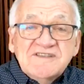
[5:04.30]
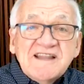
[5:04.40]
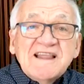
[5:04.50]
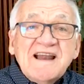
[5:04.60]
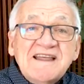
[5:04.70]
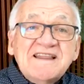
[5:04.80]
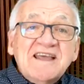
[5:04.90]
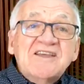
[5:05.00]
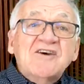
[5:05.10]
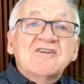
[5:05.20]
vous êtes à
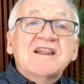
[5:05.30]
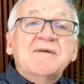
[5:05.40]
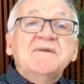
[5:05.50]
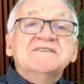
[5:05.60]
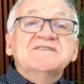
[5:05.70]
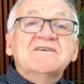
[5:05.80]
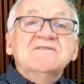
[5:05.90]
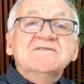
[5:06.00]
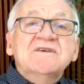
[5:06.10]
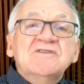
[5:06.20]
l'intérieur de la
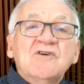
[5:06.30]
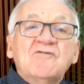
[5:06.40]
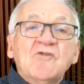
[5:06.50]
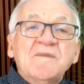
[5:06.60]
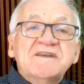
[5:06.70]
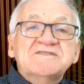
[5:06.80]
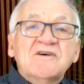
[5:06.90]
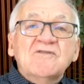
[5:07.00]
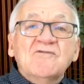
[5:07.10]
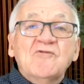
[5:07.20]
maison, de vos
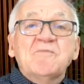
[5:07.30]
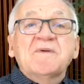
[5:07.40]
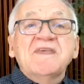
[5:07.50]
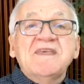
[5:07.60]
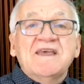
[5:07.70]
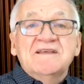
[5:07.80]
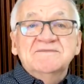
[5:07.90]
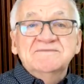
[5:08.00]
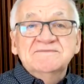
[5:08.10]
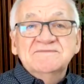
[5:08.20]
maisons, vous
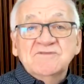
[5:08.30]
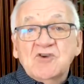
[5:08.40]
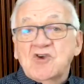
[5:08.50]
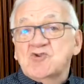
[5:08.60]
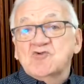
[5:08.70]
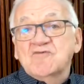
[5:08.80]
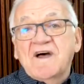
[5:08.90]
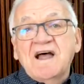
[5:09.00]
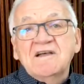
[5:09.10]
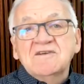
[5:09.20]
priez. Et
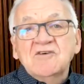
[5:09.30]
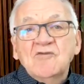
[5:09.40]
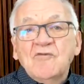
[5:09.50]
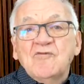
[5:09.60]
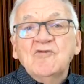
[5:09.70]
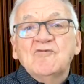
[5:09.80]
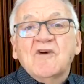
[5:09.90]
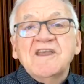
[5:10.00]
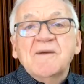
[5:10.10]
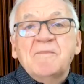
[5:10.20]
souvent, vous ne
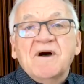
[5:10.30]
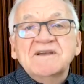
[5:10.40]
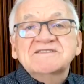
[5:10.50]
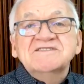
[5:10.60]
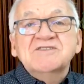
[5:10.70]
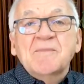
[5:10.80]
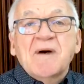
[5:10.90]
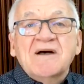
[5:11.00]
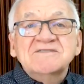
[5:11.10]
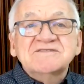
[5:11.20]
voyez pas ce qui se
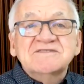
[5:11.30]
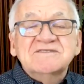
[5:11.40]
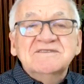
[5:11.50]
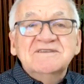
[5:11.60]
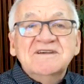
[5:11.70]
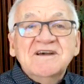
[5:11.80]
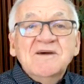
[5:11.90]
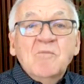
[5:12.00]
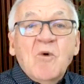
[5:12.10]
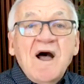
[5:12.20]
passe.
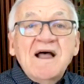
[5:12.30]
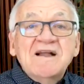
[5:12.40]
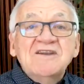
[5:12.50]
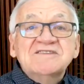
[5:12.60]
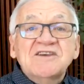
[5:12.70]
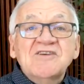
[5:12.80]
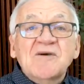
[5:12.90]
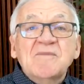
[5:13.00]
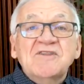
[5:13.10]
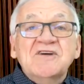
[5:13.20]
Moi, le
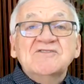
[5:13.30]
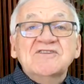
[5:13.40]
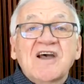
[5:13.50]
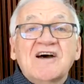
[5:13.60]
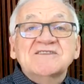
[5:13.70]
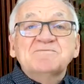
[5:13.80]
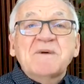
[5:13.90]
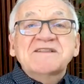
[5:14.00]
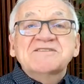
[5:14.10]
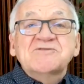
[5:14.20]
Seigneur me donne une grâce
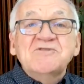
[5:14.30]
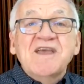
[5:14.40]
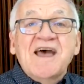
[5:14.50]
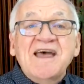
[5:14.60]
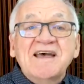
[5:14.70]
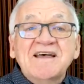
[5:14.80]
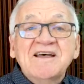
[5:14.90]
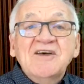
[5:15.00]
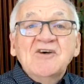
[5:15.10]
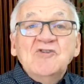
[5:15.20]
particulière
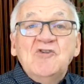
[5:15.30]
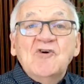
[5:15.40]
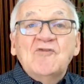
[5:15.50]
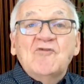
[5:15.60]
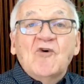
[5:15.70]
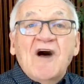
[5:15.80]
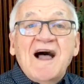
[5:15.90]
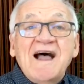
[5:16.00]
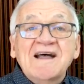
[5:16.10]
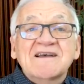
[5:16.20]
de
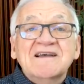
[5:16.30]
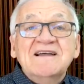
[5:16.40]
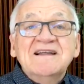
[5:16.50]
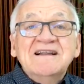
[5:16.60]
voir